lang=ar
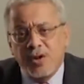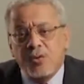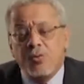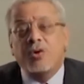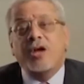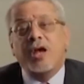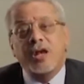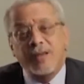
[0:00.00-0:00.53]

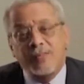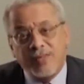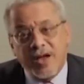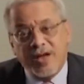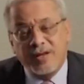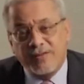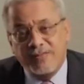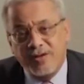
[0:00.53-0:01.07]
وكلمنا
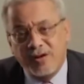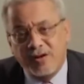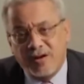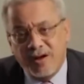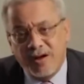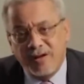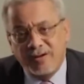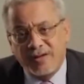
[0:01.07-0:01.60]
احنا في
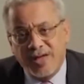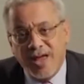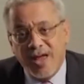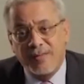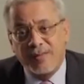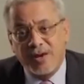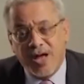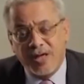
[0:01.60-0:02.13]
لقاء
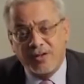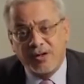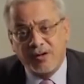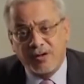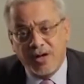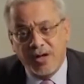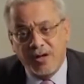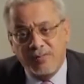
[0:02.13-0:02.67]
كامل عن
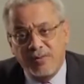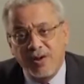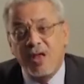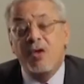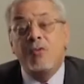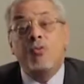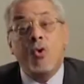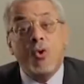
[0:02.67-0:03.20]
القلب
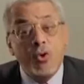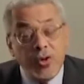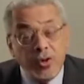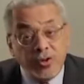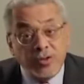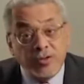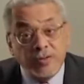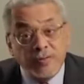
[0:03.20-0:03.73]

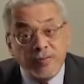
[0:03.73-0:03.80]
وقلت